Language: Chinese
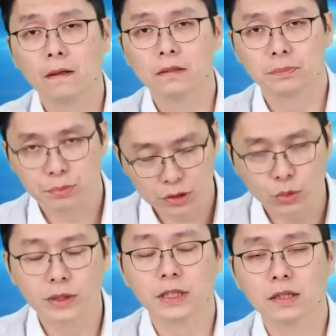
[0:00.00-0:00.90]
这不是
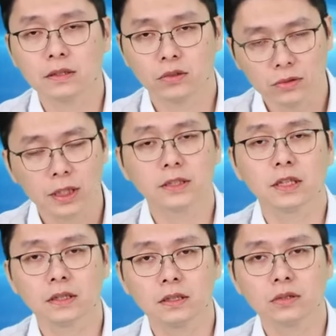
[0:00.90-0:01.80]
我讲的，董事长讲
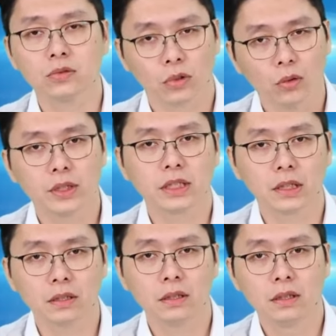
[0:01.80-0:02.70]
的，股东会讲的。